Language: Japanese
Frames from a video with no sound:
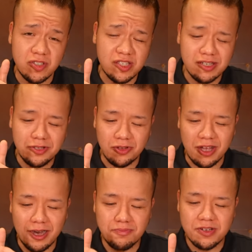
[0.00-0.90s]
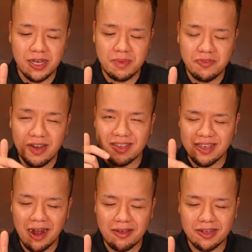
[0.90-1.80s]
しっかりとね脂身は
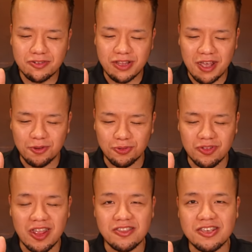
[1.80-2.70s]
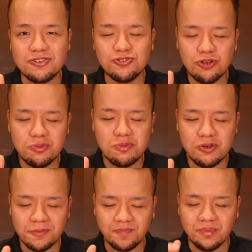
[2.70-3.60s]
柔らかくてこの、ね、肉の部
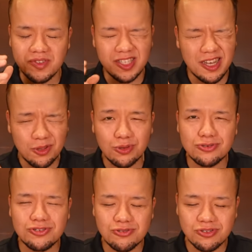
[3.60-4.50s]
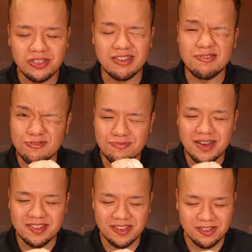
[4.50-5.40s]
分ちゃんとジューシーでう
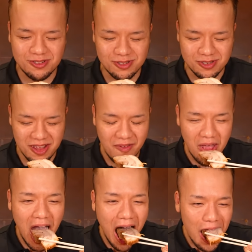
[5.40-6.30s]
まいチャーシューですね、うん